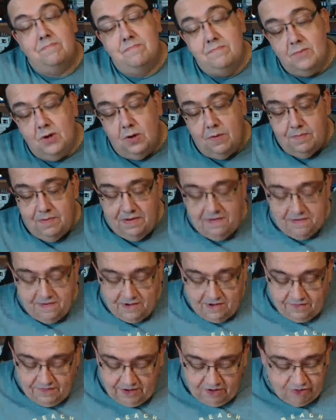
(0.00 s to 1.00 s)
ne, ein
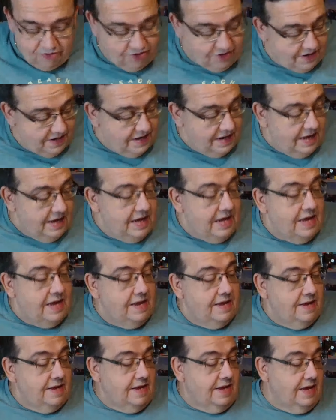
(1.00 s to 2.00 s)
bisschen quatscht,
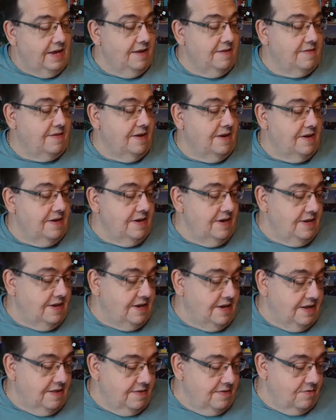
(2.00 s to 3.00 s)
ging es halt nicht
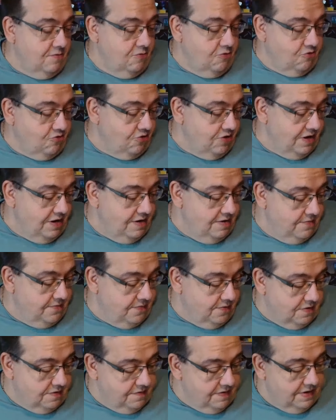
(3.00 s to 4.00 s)
ganz so schnell
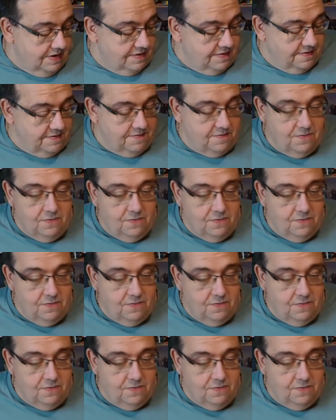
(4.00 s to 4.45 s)
vorwärts.